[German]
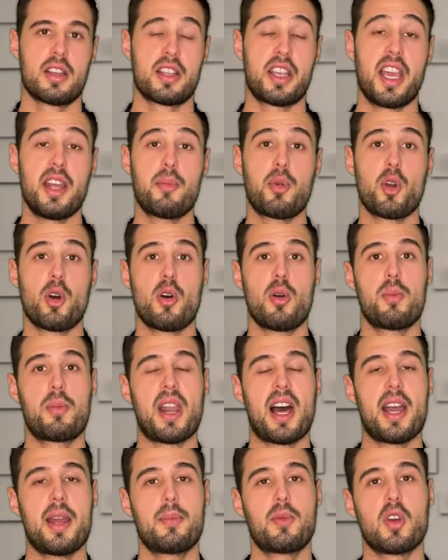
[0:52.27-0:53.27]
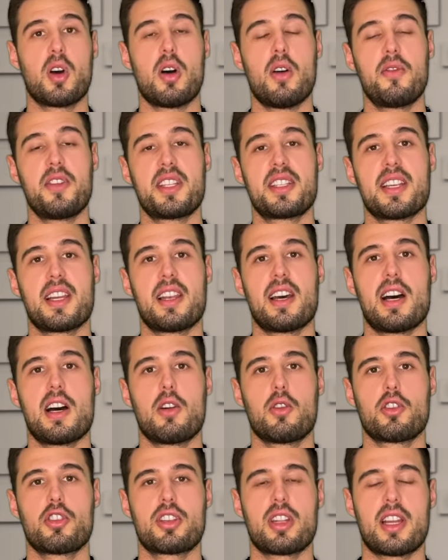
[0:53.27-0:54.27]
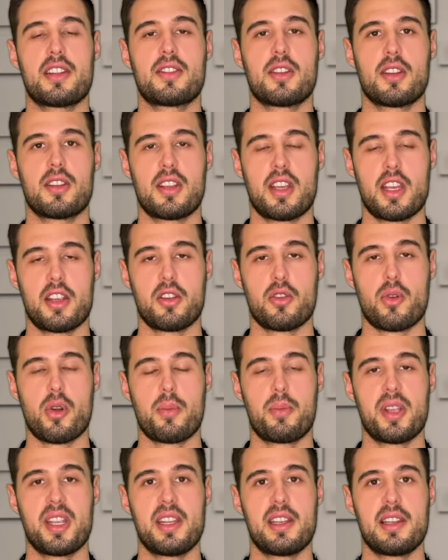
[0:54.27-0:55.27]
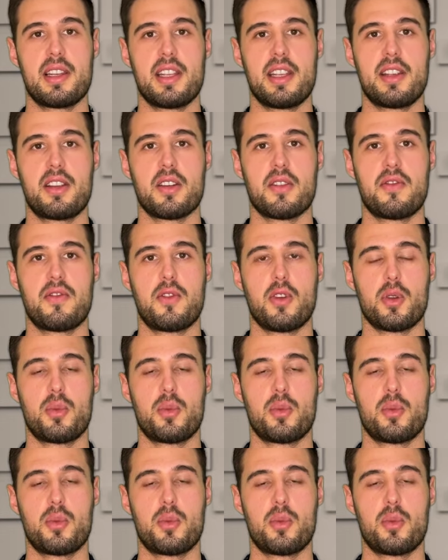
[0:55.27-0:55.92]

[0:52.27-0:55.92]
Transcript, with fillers: K-Pro bleibt offizieller Ausstatter der European League of